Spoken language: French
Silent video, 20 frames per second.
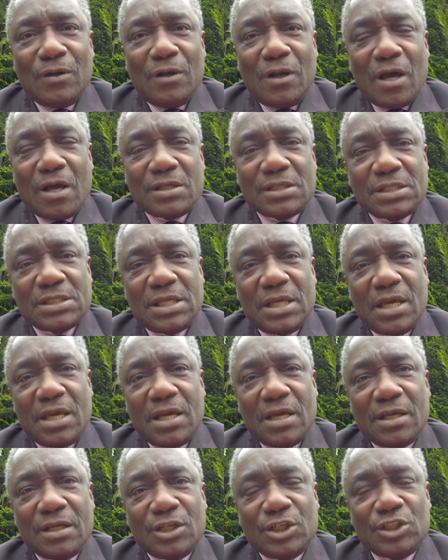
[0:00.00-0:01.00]

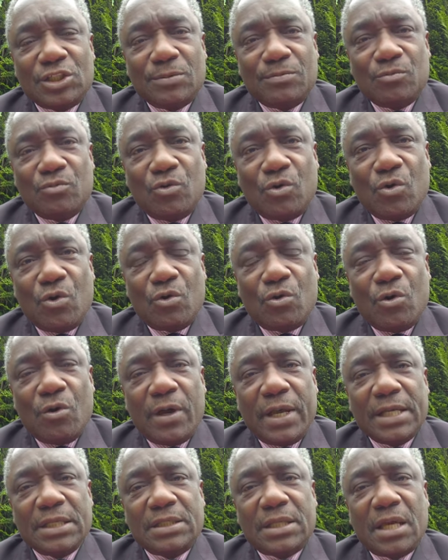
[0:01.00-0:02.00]
L'ancien Moukoko
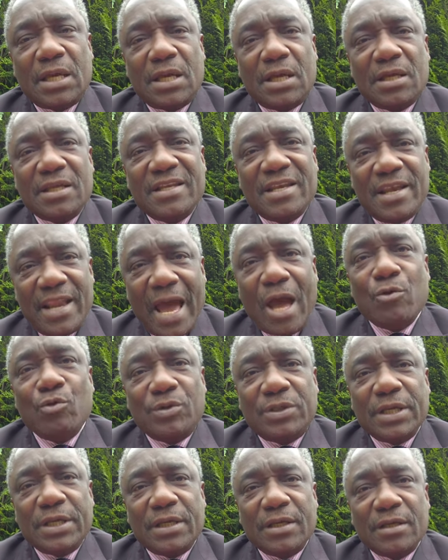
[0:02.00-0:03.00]
est un
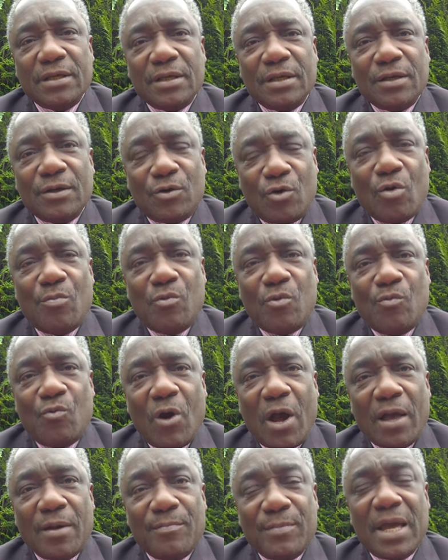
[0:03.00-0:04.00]
naïté, comme
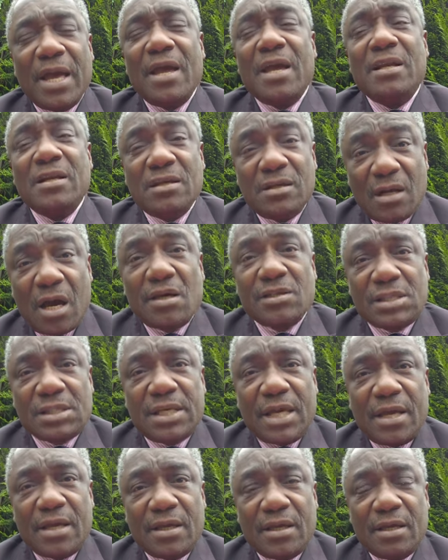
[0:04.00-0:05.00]
moi, mais un
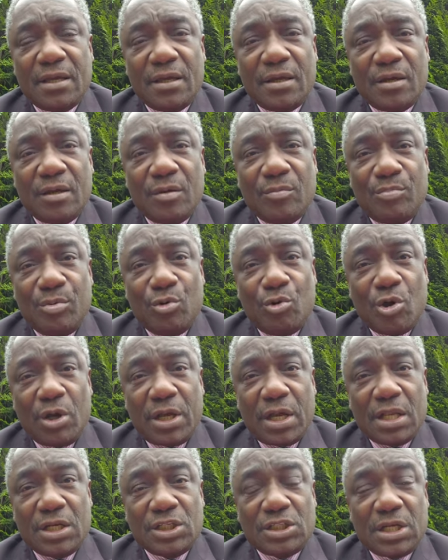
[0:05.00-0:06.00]
ancien pour
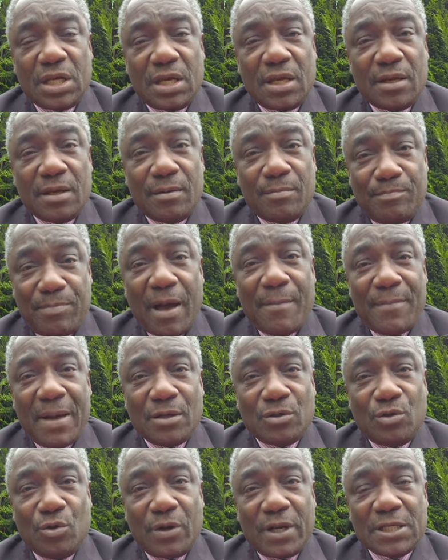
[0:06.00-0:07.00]
lequel j'ai pas
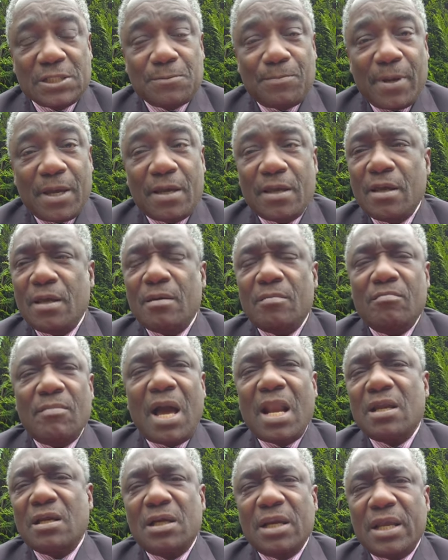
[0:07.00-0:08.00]
mal de respect,
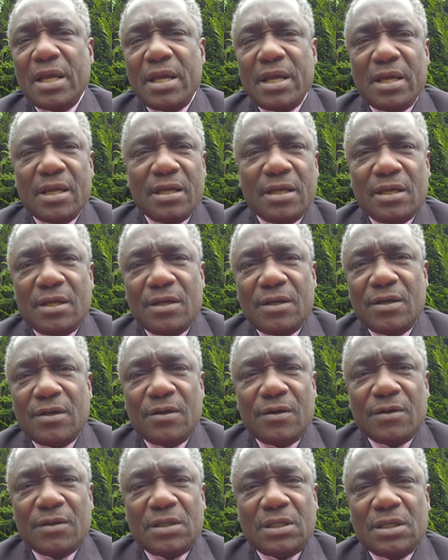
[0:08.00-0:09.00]
malgré
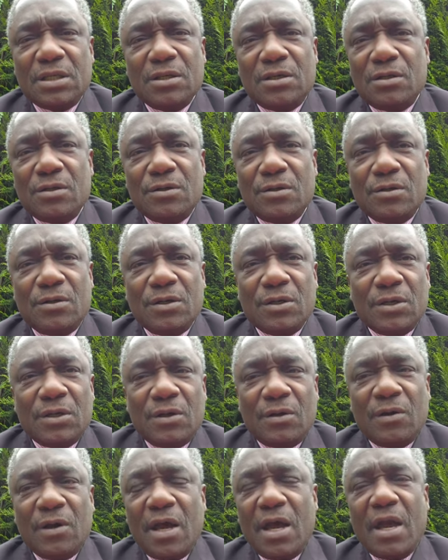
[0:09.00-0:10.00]
euh, qu'il euh,
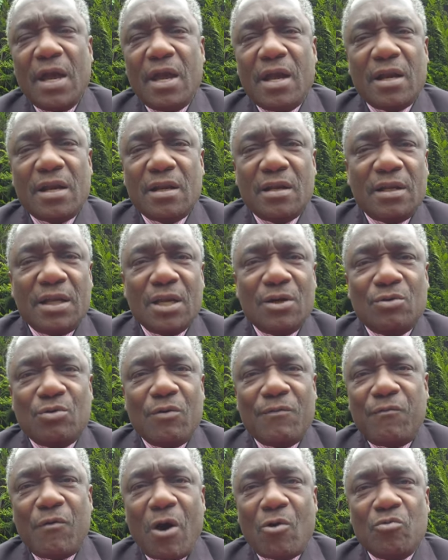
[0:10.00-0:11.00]
erre
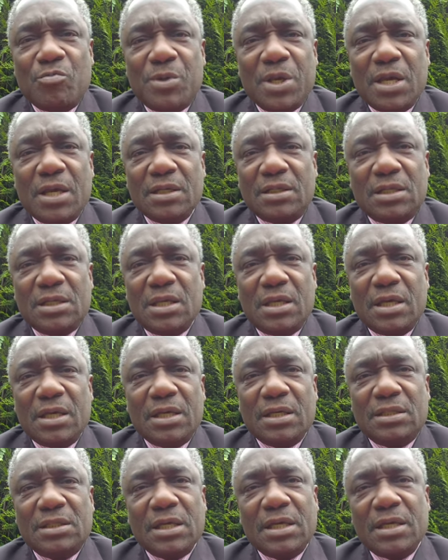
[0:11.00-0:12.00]
quelquefois ou bien qu'il ait
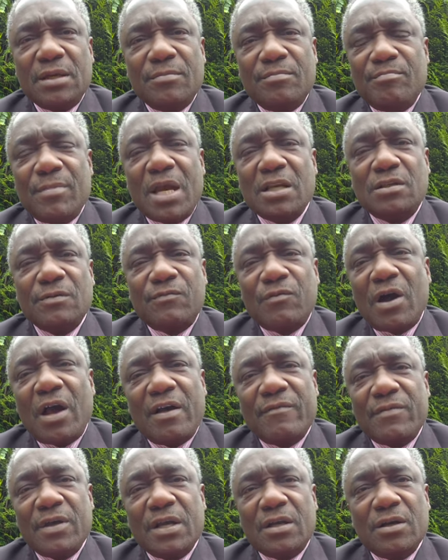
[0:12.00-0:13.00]
été maintes fois
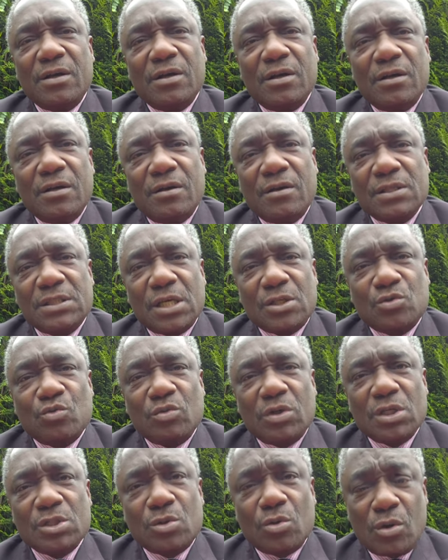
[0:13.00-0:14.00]
avec euh,
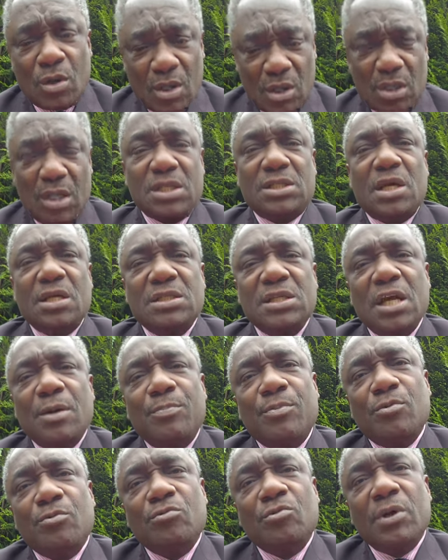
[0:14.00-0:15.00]
euh L'essentiel
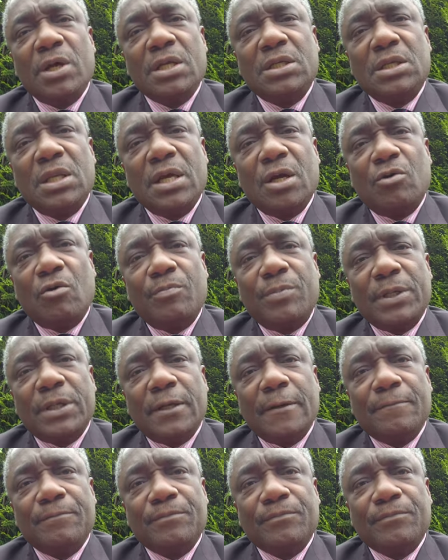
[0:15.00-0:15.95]
pour nous est qu'il ait compris.